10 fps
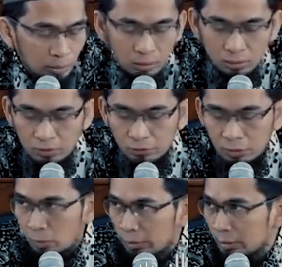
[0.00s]
Hadis
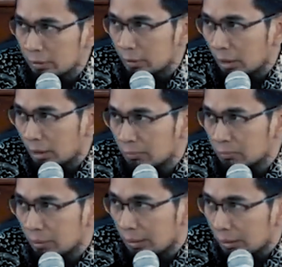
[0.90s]
riwayat
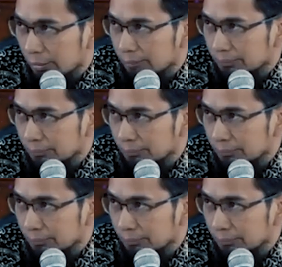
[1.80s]
Al-Bukhari.